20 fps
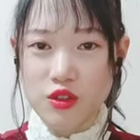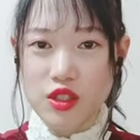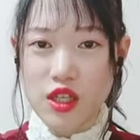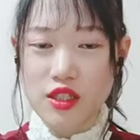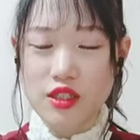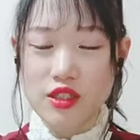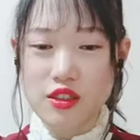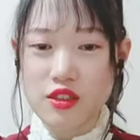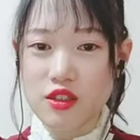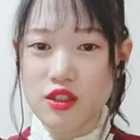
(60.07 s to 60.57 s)

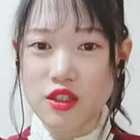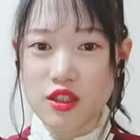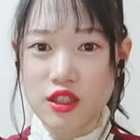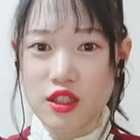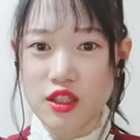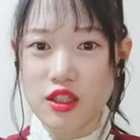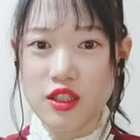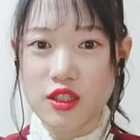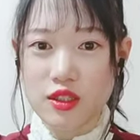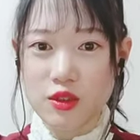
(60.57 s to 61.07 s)
사진을
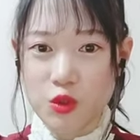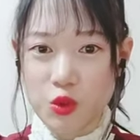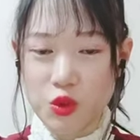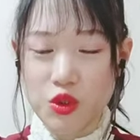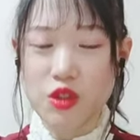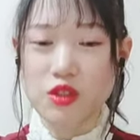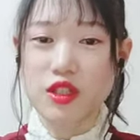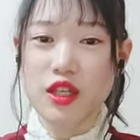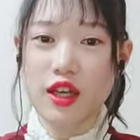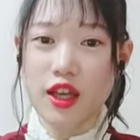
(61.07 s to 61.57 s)
이
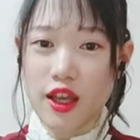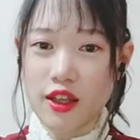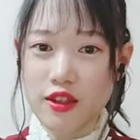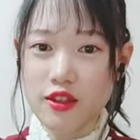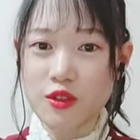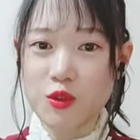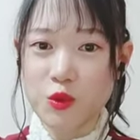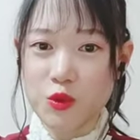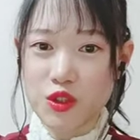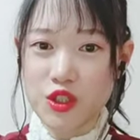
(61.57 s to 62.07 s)

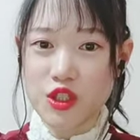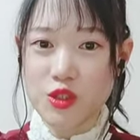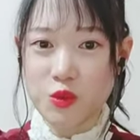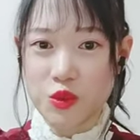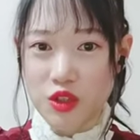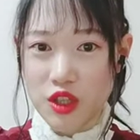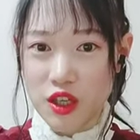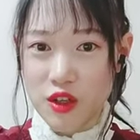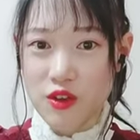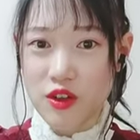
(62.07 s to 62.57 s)
동영상에는 올리지
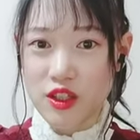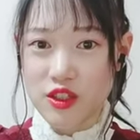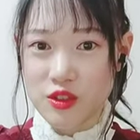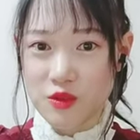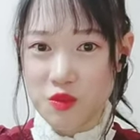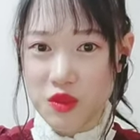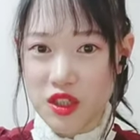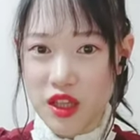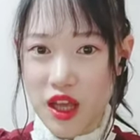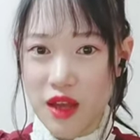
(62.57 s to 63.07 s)
못할 것
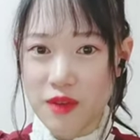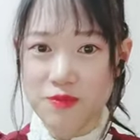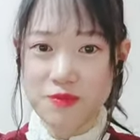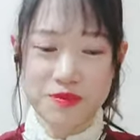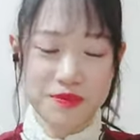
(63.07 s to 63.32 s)
같습니다.